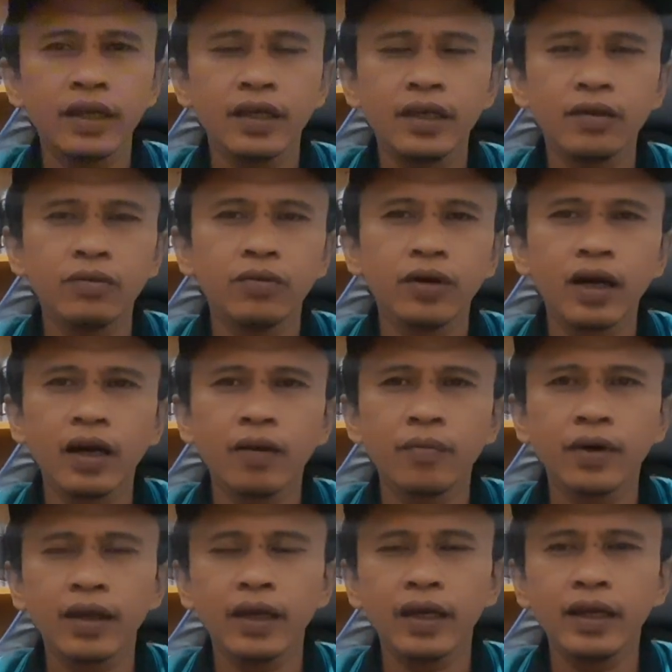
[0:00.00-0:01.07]
Jadi untuk
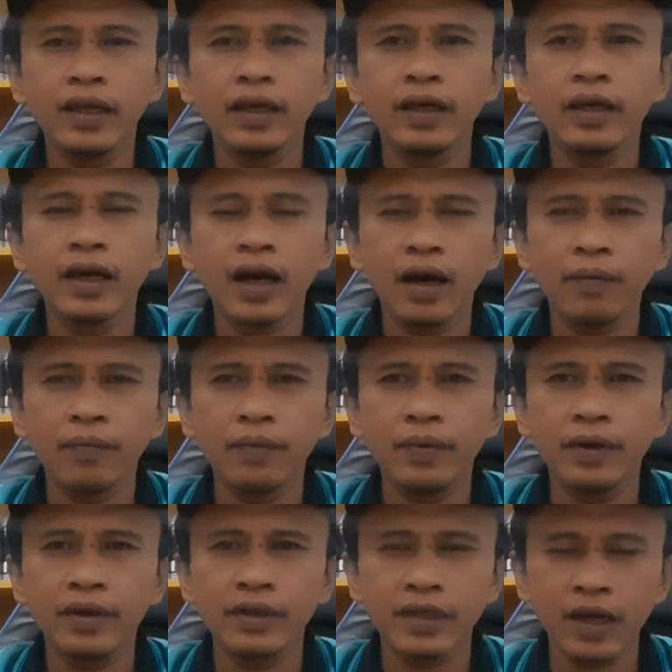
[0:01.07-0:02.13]
aromanya ini
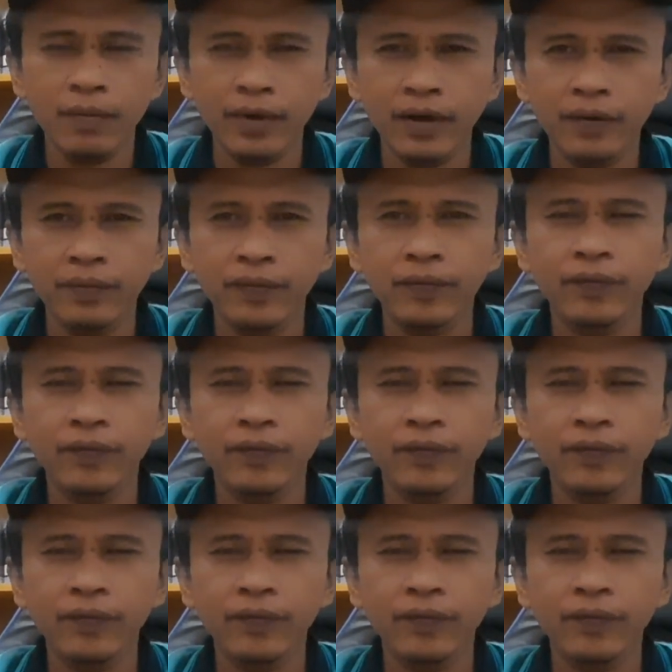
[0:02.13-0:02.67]
hampir sama.